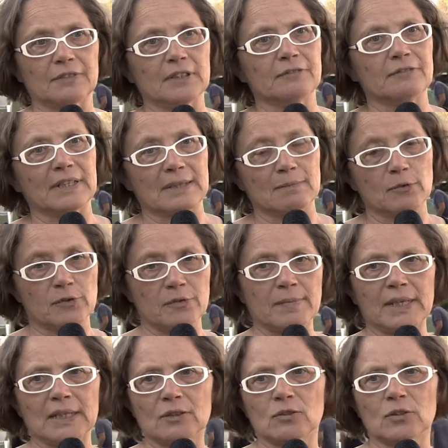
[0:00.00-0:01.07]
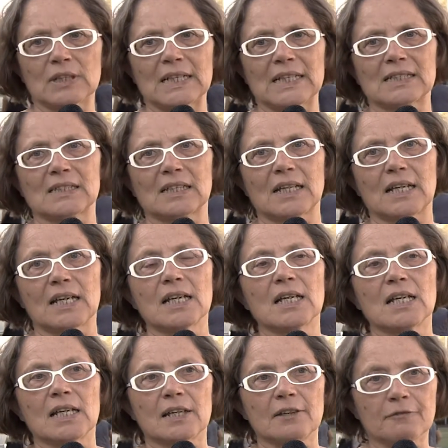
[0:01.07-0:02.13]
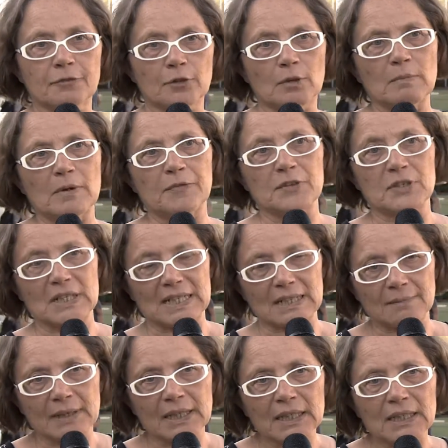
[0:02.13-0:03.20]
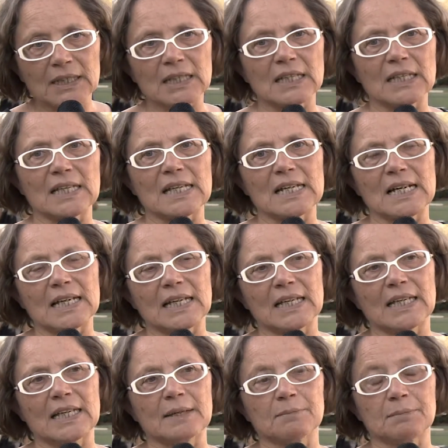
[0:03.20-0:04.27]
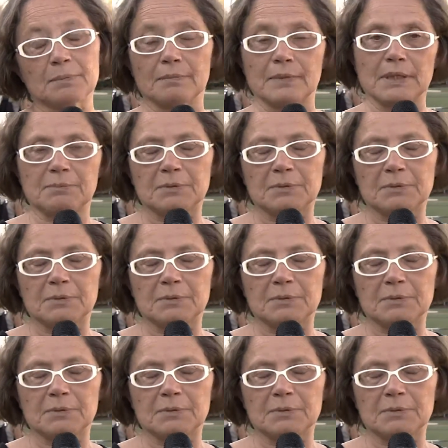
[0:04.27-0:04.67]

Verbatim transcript: di fare movimento, di essere in forma fisicamente e anche eh,